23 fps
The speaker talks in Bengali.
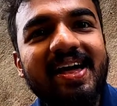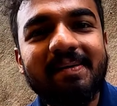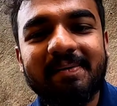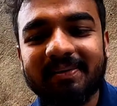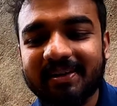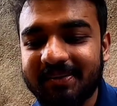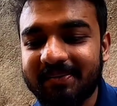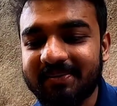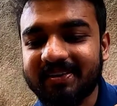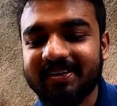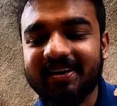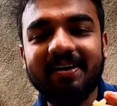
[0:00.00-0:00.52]
আমার
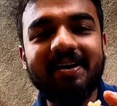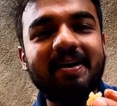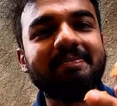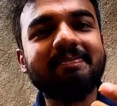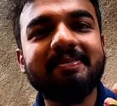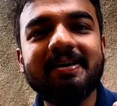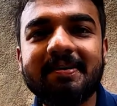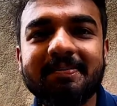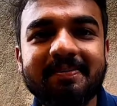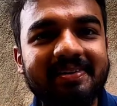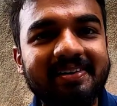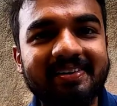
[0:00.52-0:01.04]
কেমন কাবাব
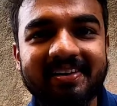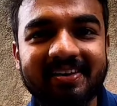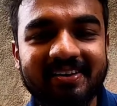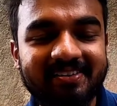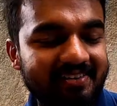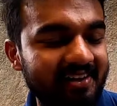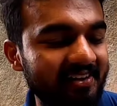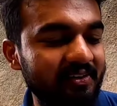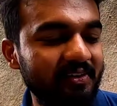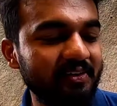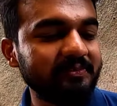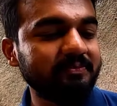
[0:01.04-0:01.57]
কাবাব খেয়ে লাগে
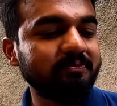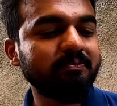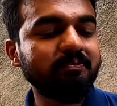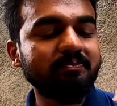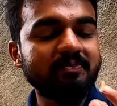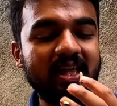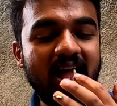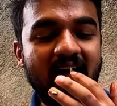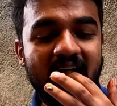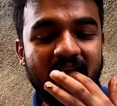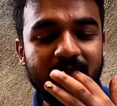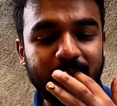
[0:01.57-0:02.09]
যাই হোক
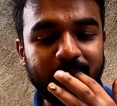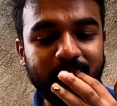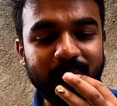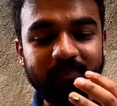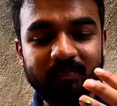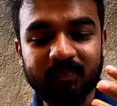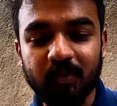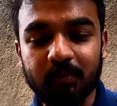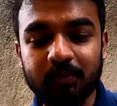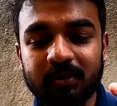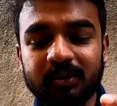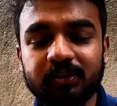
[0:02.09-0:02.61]
আর
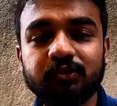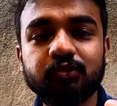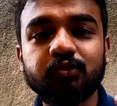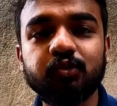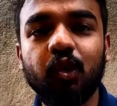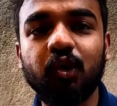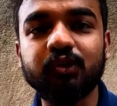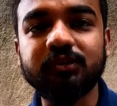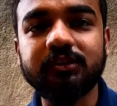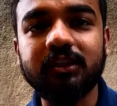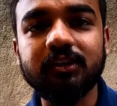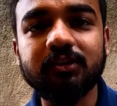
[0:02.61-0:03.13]
উপরের
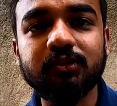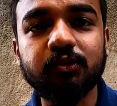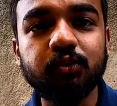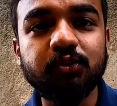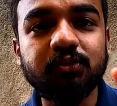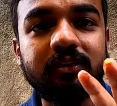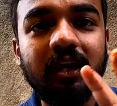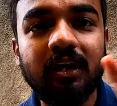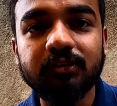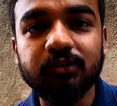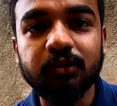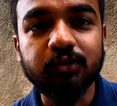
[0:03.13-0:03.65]
সসটা তো
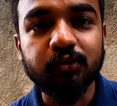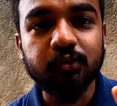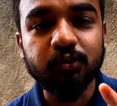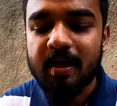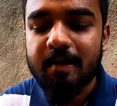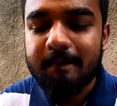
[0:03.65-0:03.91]
দুর্দান্ত